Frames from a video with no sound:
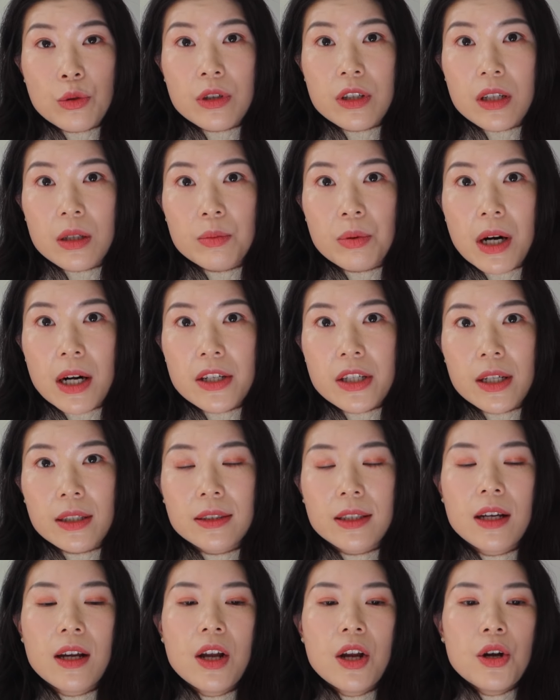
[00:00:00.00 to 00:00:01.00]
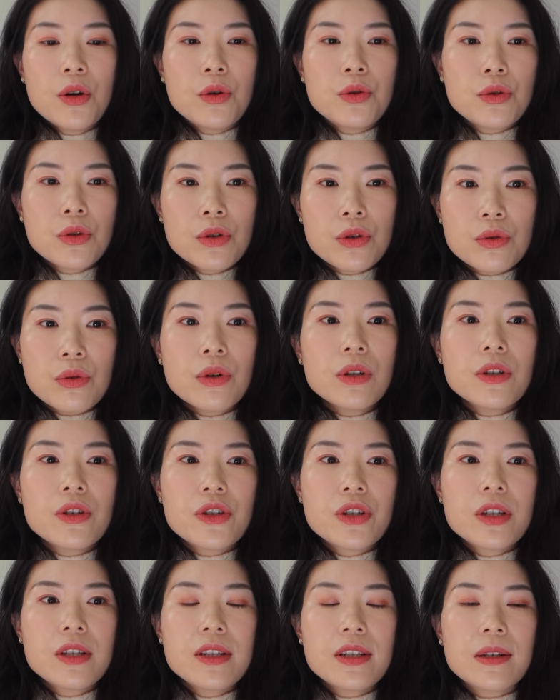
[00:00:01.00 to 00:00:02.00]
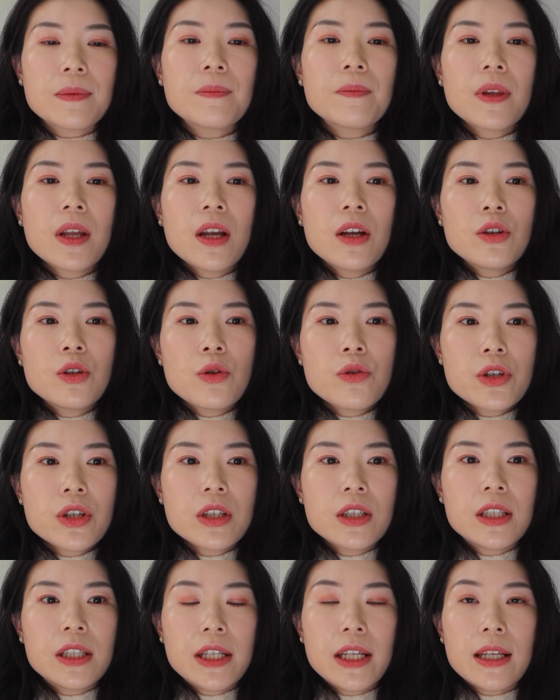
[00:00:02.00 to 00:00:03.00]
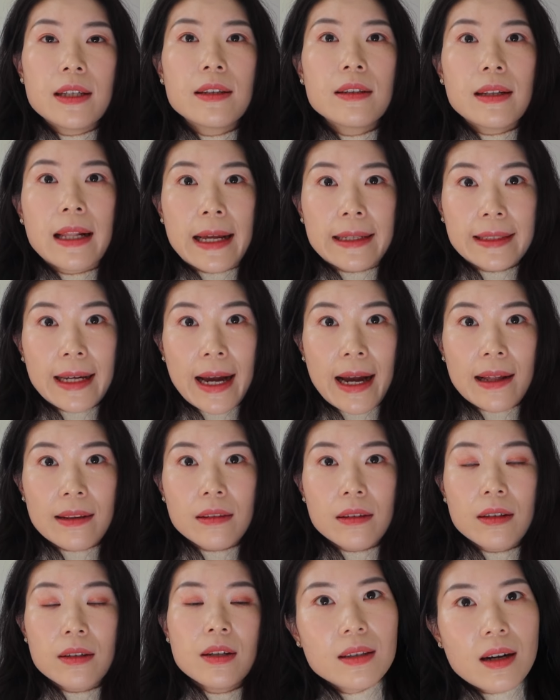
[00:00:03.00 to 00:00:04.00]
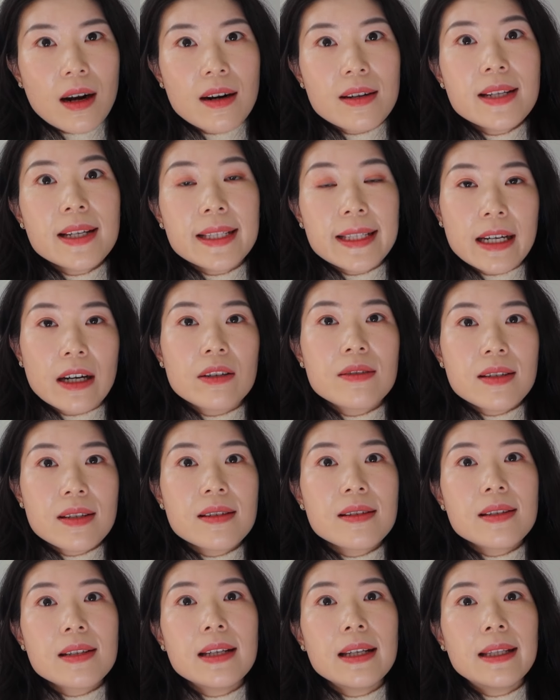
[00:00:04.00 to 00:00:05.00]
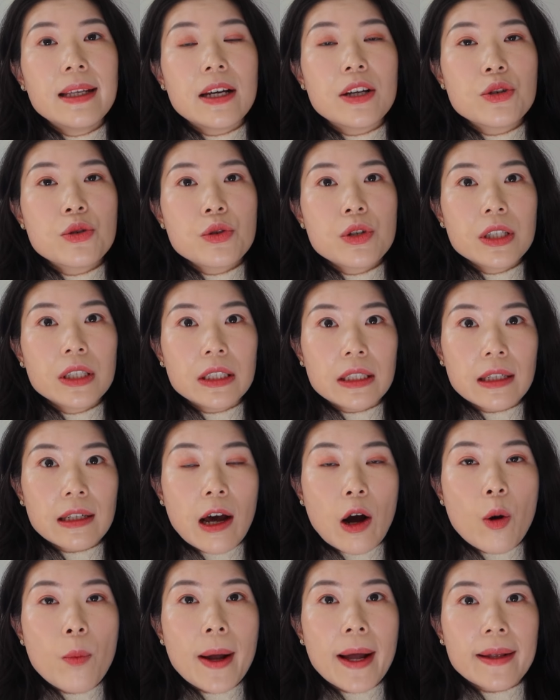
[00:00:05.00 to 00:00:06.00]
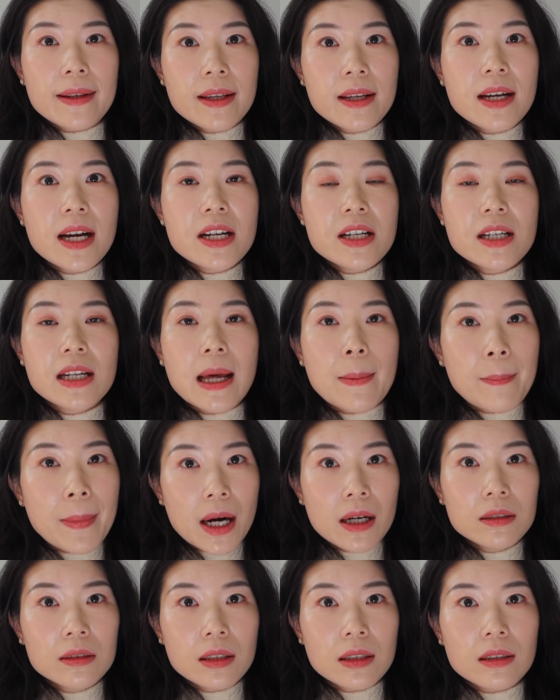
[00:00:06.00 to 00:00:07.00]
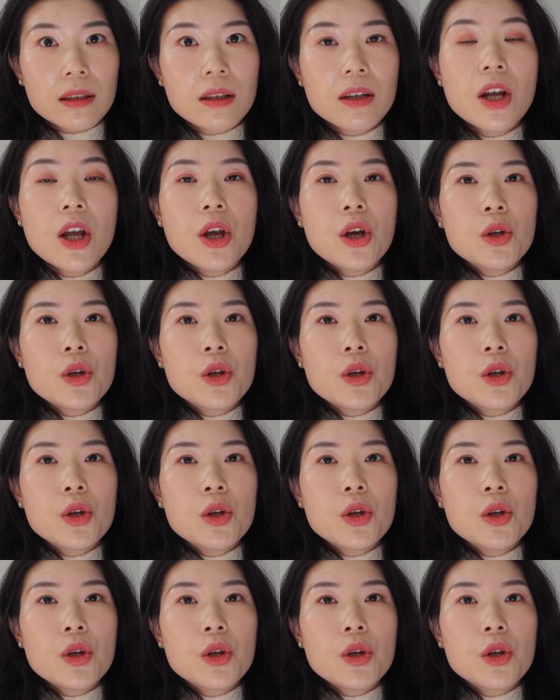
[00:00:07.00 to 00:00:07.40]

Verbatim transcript: 做这个 project，我觉得所有的事情都是可以来谈的，而且你要清晰一点，就是你的老板应该是来帮你的。